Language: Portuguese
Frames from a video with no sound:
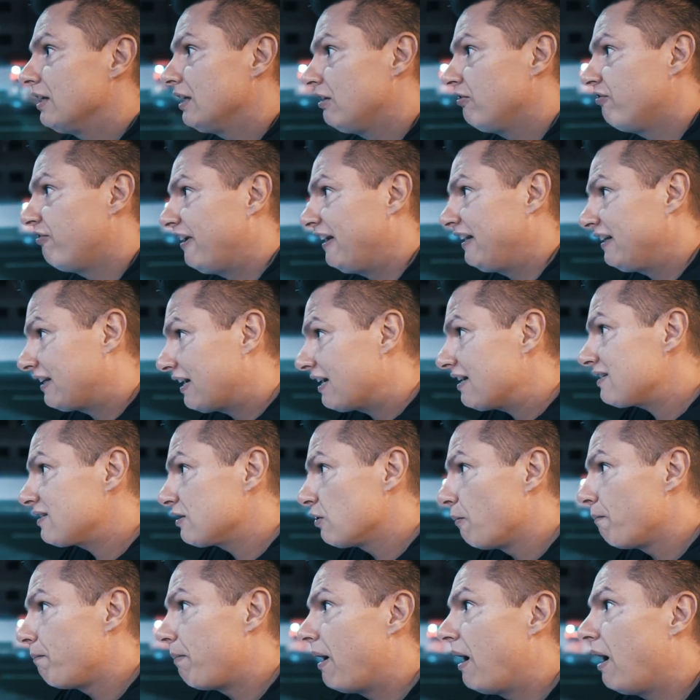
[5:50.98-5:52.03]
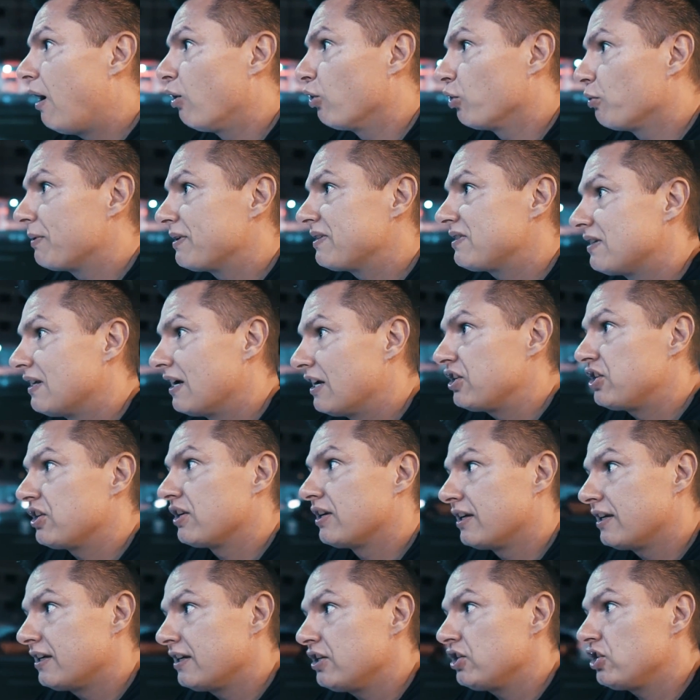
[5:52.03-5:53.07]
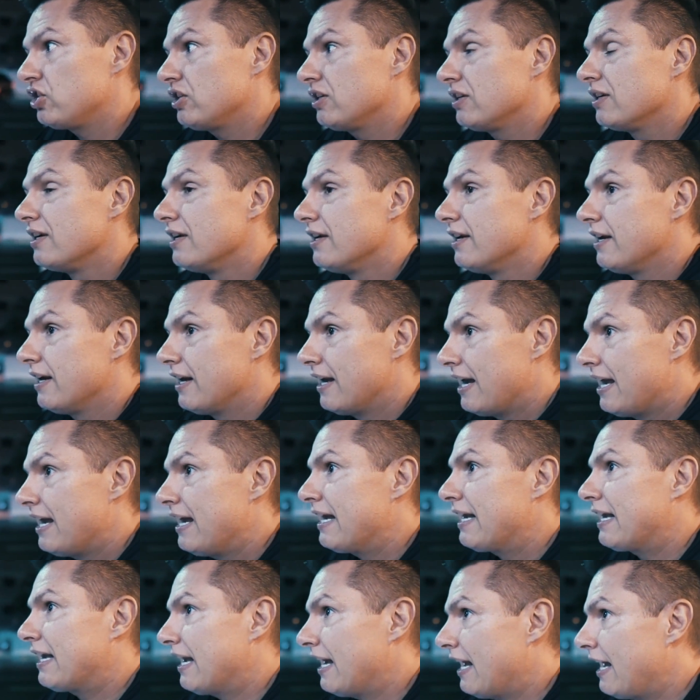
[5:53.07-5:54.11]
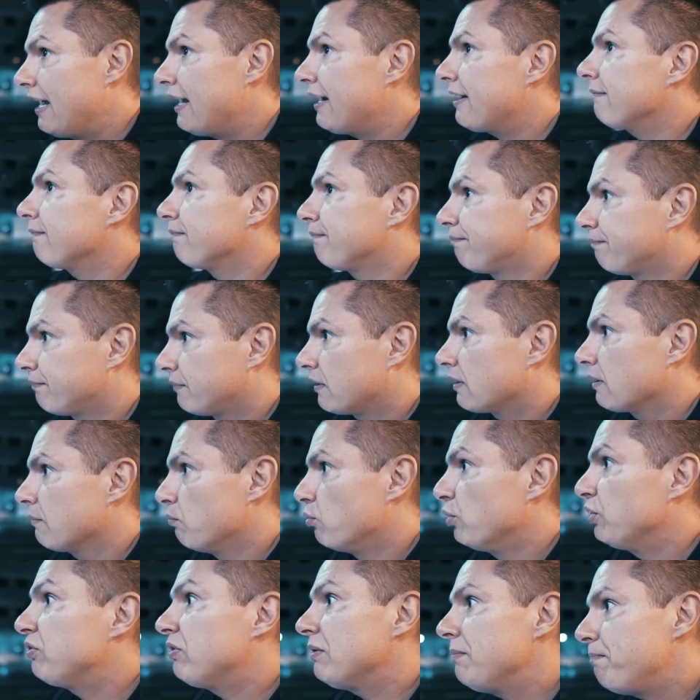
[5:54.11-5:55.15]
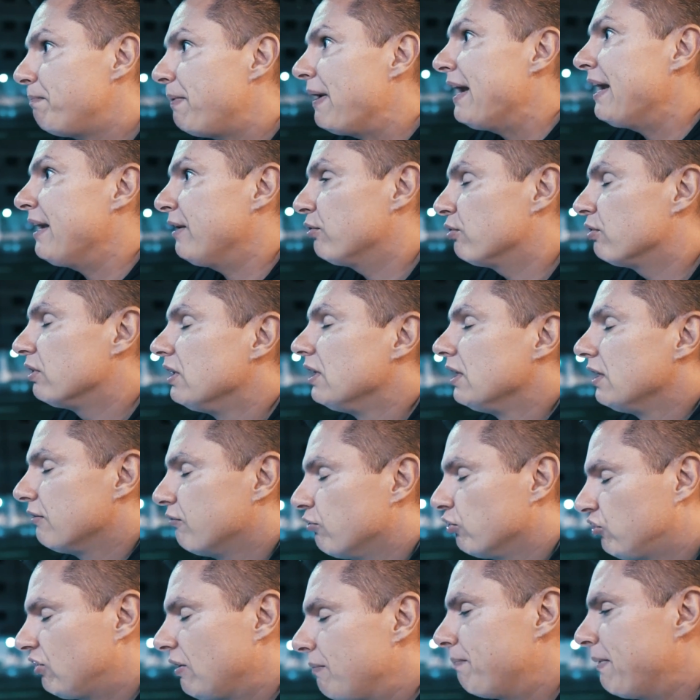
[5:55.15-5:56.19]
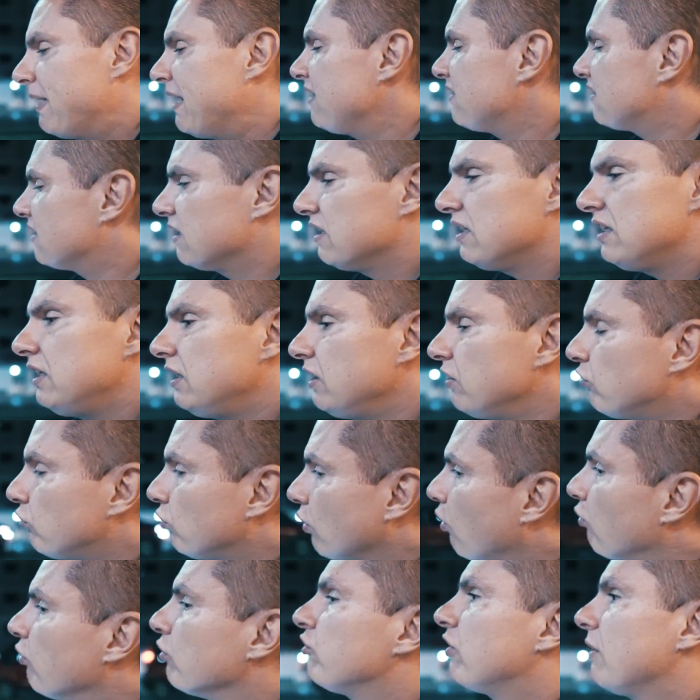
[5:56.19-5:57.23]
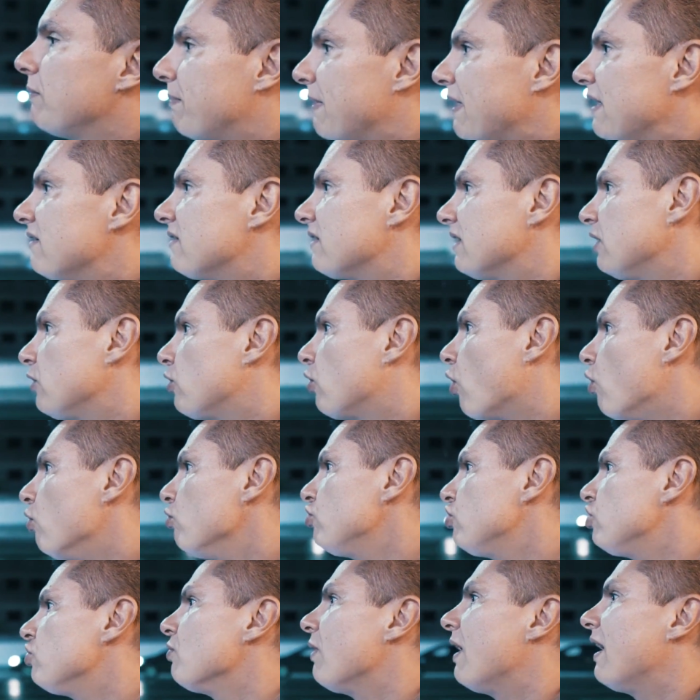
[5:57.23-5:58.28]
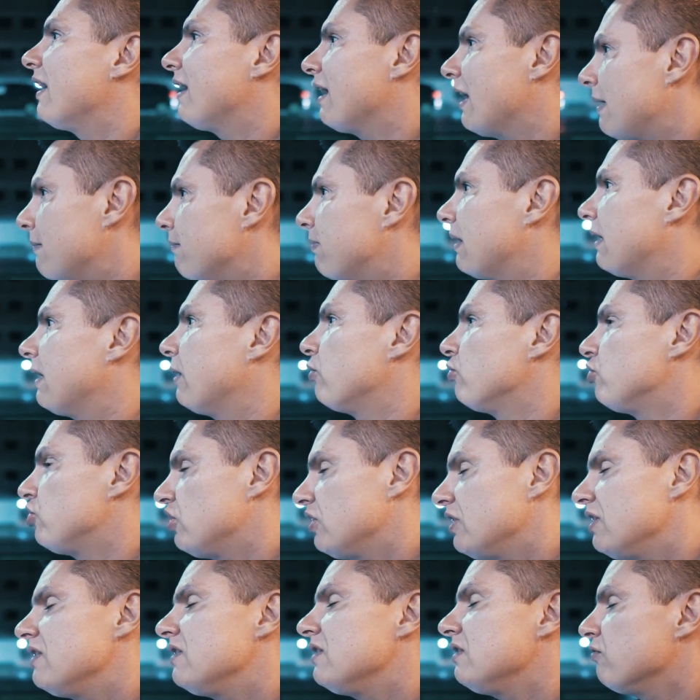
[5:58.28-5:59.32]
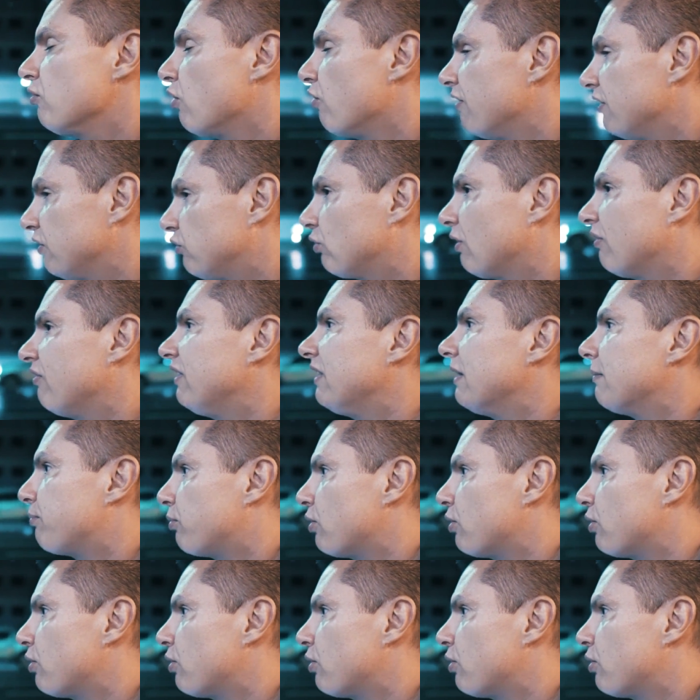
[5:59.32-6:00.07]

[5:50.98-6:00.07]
Enfrentar São Paulo, uma cidade grande, requer muito empenho. Você pensa nisso ou você pensa em continuar lá em Planaltina e desenvolver sua vida